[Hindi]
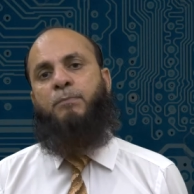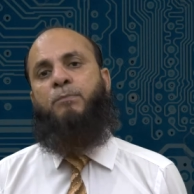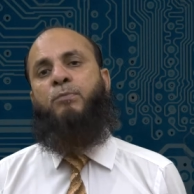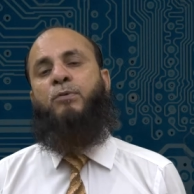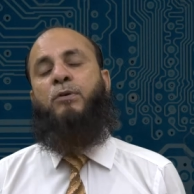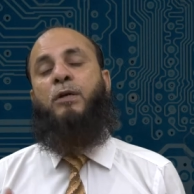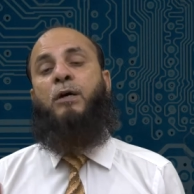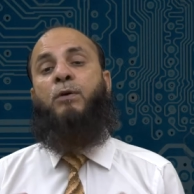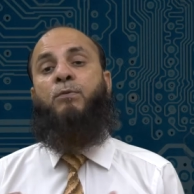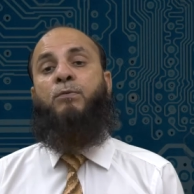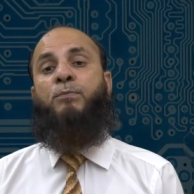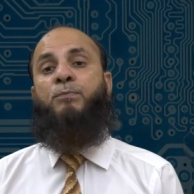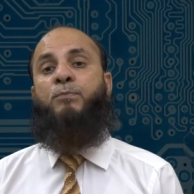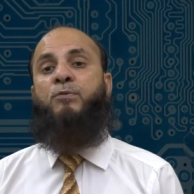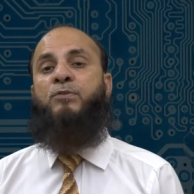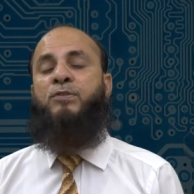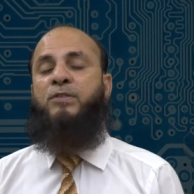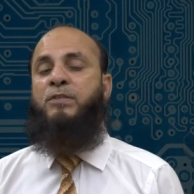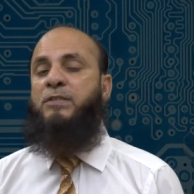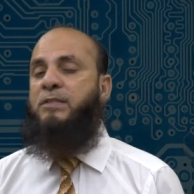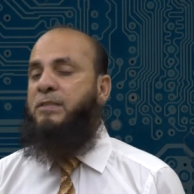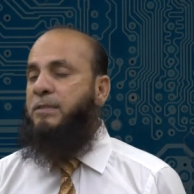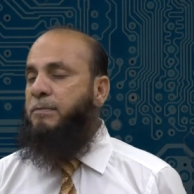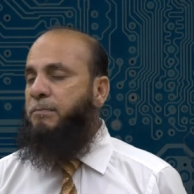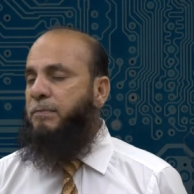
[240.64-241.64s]
इनपुट आउटपुट
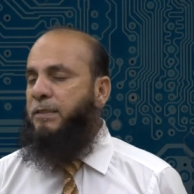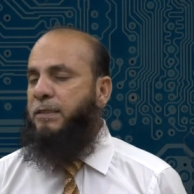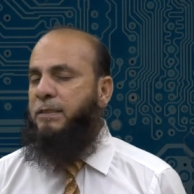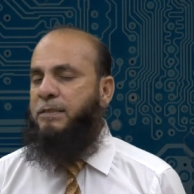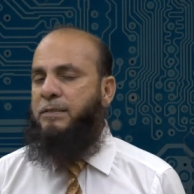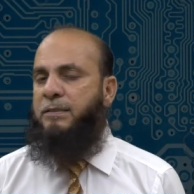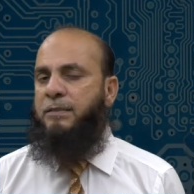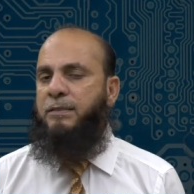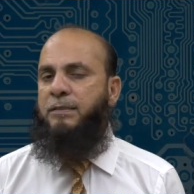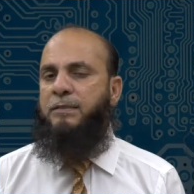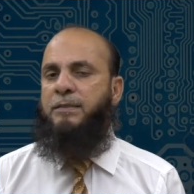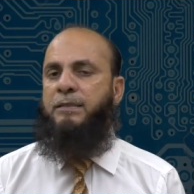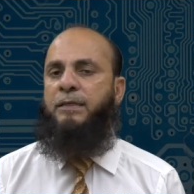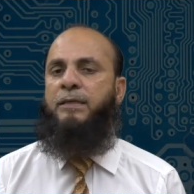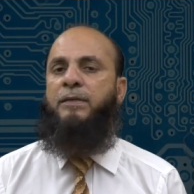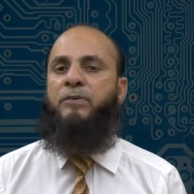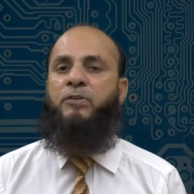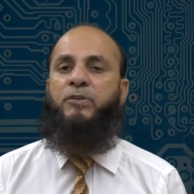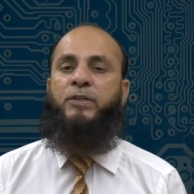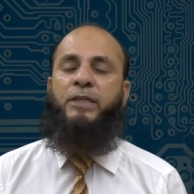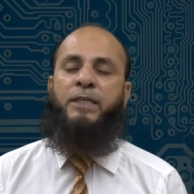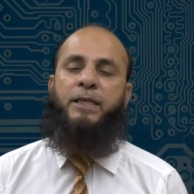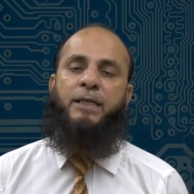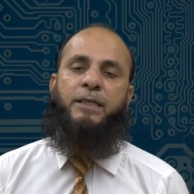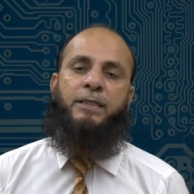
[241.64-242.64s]
सिस्टम में किस तरह से
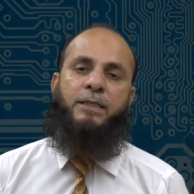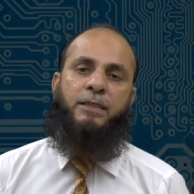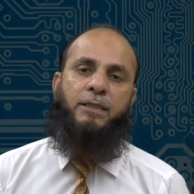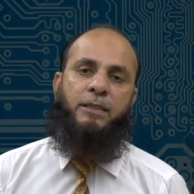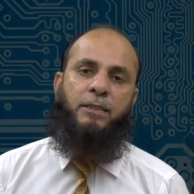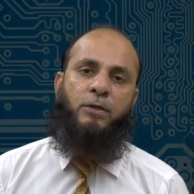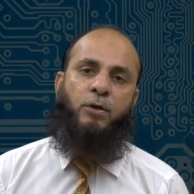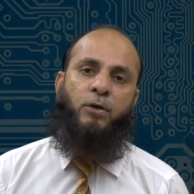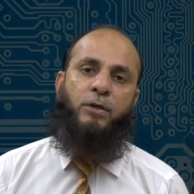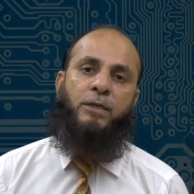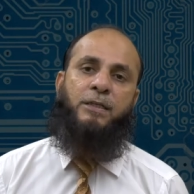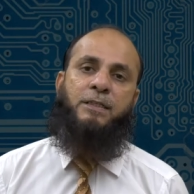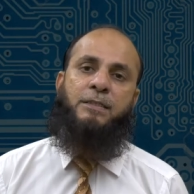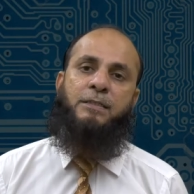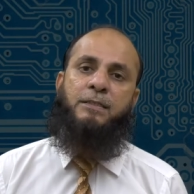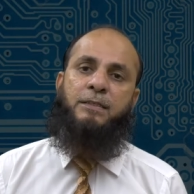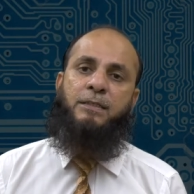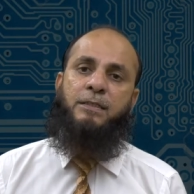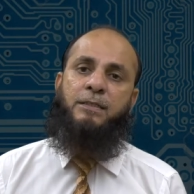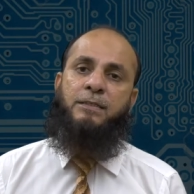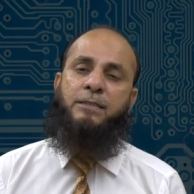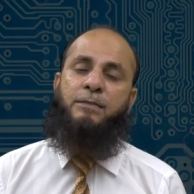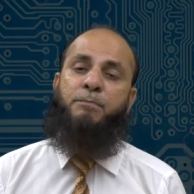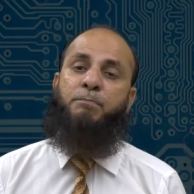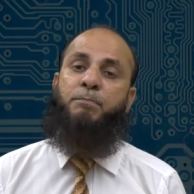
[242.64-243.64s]
इंटर किया जाता है और किस
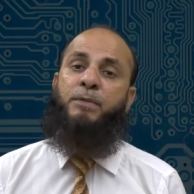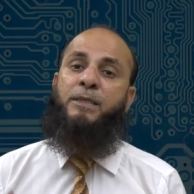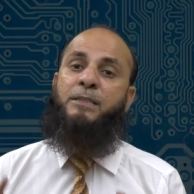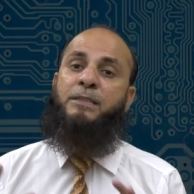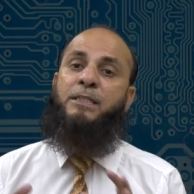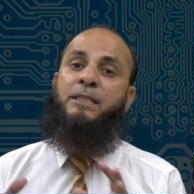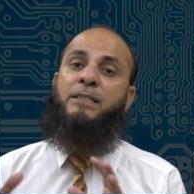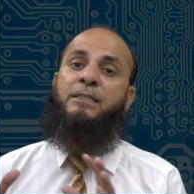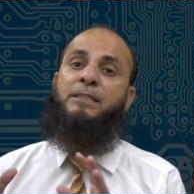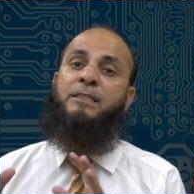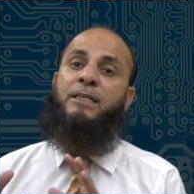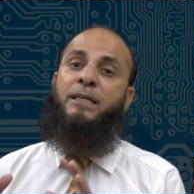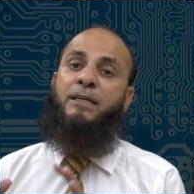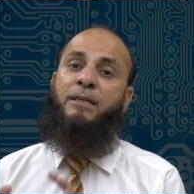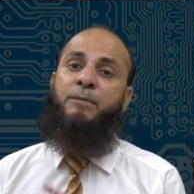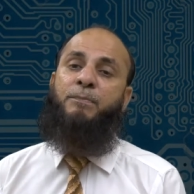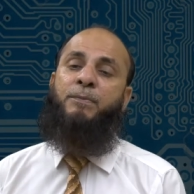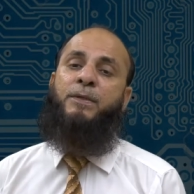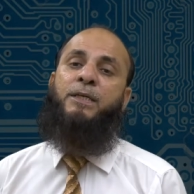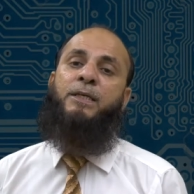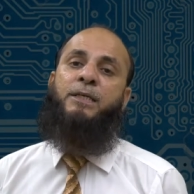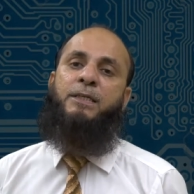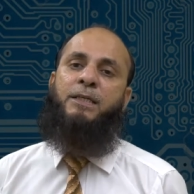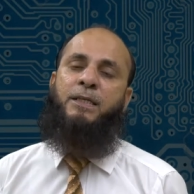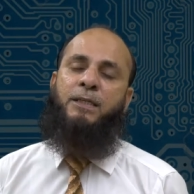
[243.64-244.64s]
तरह से बेसिक
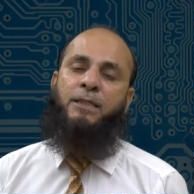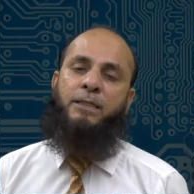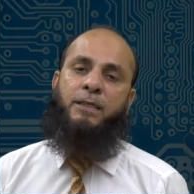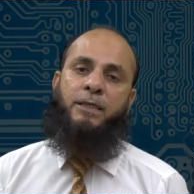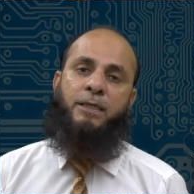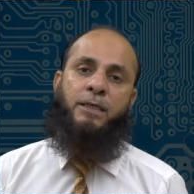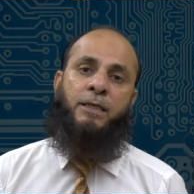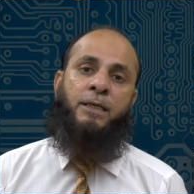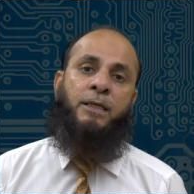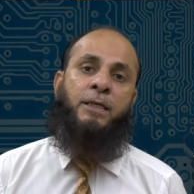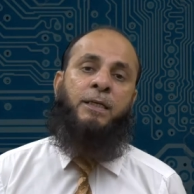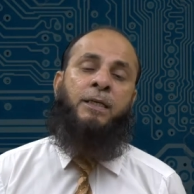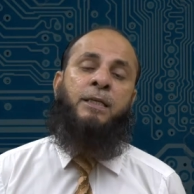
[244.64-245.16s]
सेटअप किए जाते